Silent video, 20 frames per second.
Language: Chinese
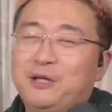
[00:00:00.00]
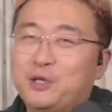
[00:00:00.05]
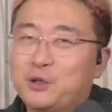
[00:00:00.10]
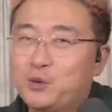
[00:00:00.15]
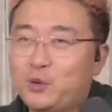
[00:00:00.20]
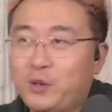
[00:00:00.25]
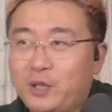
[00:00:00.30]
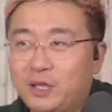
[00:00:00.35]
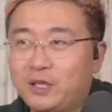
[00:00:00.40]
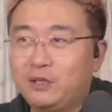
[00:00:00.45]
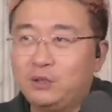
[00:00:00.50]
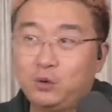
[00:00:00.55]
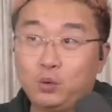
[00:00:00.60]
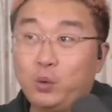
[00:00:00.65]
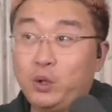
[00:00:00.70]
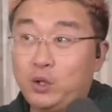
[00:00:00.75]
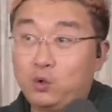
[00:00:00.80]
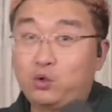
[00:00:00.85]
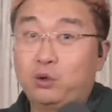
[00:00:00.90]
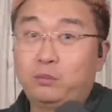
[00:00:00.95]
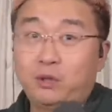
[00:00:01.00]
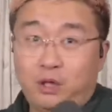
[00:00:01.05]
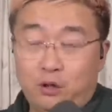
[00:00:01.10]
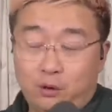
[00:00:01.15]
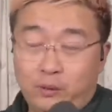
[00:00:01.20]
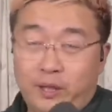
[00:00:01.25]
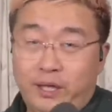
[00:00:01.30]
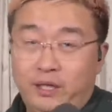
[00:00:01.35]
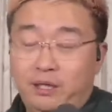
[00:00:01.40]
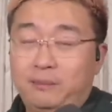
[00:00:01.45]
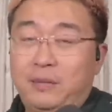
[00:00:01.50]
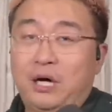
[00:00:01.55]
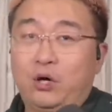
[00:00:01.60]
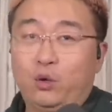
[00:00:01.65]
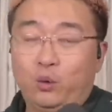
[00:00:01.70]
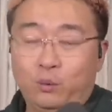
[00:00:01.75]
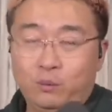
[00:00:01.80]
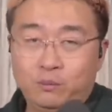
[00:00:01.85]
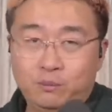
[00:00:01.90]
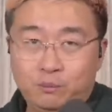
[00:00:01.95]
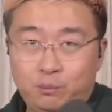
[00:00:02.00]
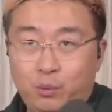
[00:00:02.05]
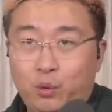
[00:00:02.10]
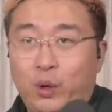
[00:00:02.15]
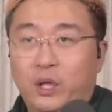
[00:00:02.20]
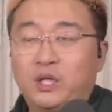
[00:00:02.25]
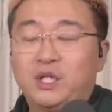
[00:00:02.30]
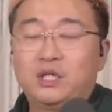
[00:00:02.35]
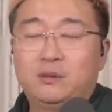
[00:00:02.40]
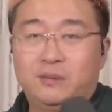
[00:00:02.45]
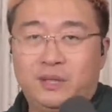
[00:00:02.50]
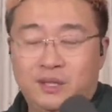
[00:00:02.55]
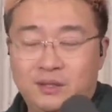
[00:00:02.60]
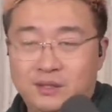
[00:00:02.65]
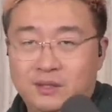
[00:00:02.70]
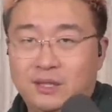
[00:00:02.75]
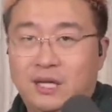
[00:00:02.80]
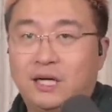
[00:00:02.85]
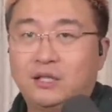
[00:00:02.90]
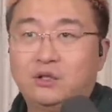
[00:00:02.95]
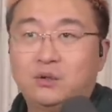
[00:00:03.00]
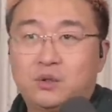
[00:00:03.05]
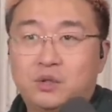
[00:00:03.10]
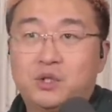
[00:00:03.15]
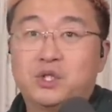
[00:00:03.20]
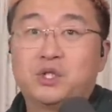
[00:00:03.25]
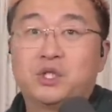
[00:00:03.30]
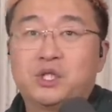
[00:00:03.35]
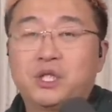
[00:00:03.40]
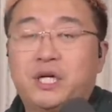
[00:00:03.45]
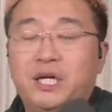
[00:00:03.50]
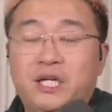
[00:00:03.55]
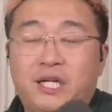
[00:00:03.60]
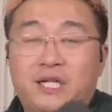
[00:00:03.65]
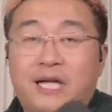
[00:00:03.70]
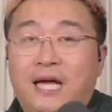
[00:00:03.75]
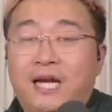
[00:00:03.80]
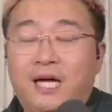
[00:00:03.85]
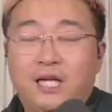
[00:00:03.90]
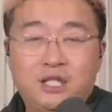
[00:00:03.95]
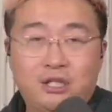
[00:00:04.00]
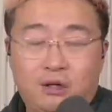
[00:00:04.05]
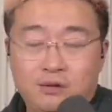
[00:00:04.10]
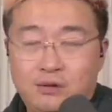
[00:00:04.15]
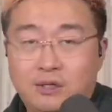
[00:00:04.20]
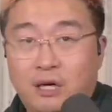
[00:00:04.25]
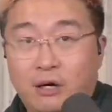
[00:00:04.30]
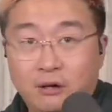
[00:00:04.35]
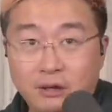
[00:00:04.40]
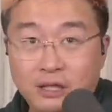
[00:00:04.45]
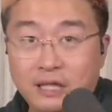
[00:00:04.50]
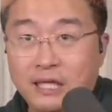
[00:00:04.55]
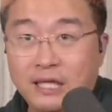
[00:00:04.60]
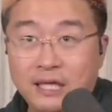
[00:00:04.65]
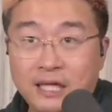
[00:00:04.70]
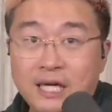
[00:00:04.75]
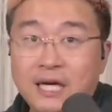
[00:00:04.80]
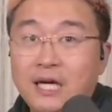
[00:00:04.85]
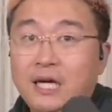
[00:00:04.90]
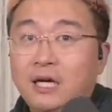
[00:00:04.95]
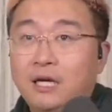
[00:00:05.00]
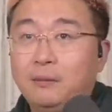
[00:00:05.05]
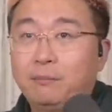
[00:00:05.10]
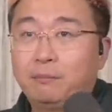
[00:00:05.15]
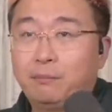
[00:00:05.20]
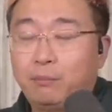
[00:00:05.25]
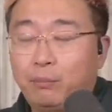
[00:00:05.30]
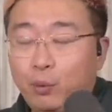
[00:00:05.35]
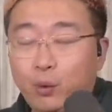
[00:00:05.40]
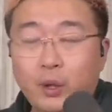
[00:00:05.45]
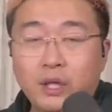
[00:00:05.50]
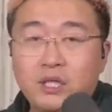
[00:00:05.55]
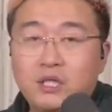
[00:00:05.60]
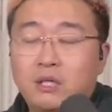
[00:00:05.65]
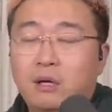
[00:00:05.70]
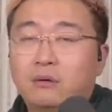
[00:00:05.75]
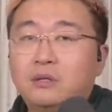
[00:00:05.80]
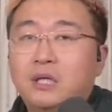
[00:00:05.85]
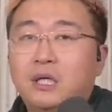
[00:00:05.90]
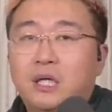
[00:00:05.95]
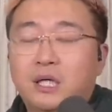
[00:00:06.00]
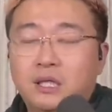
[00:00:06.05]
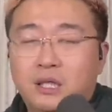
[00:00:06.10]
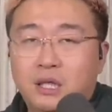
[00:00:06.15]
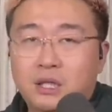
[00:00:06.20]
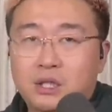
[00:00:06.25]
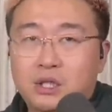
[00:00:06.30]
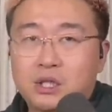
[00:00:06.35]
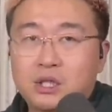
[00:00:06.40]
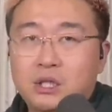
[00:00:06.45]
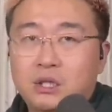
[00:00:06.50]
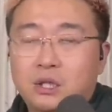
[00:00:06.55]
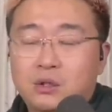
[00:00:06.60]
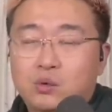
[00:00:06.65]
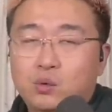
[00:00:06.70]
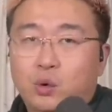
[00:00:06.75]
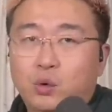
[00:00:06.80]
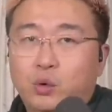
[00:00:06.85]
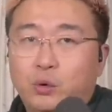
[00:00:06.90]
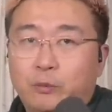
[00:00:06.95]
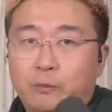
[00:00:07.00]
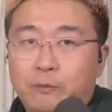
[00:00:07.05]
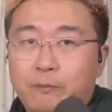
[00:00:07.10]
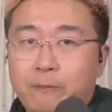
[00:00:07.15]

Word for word: 所以如果你做不到的话，那马克龙不管是怎么样子啊，就是只是给你了个轿子而已，不会起到任何的实际的作用。